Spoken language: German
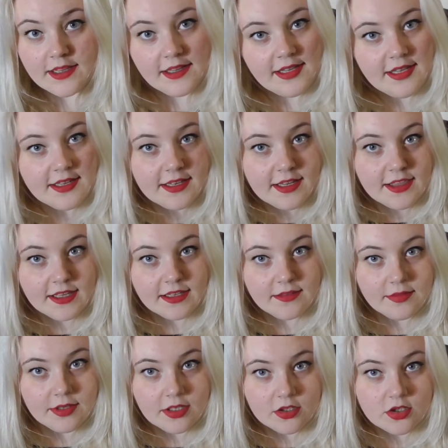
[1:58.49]
Hier, das hatten
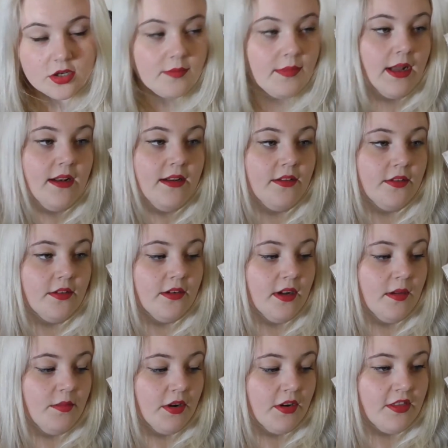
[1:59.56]
wir doch schon mal in
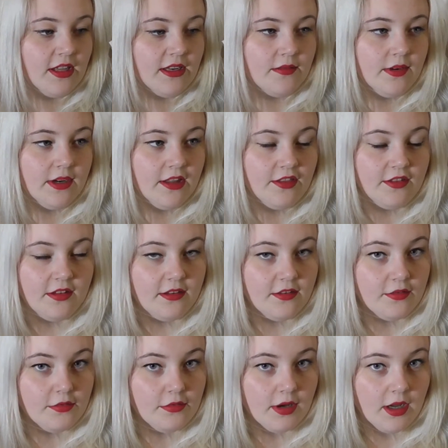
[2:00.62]
irgendeiner Box. Hatten wir das nicht
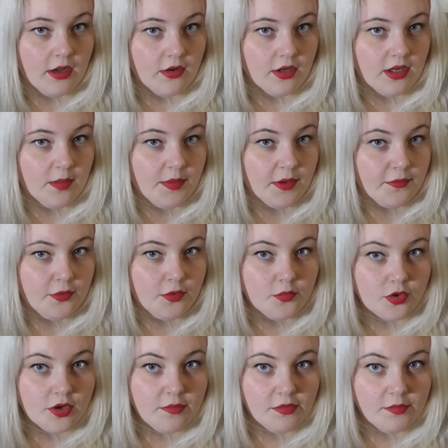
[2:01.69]
sogar auch in der Parfüm
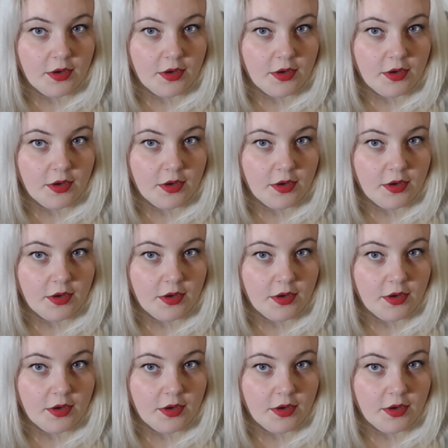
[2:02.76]
Dreams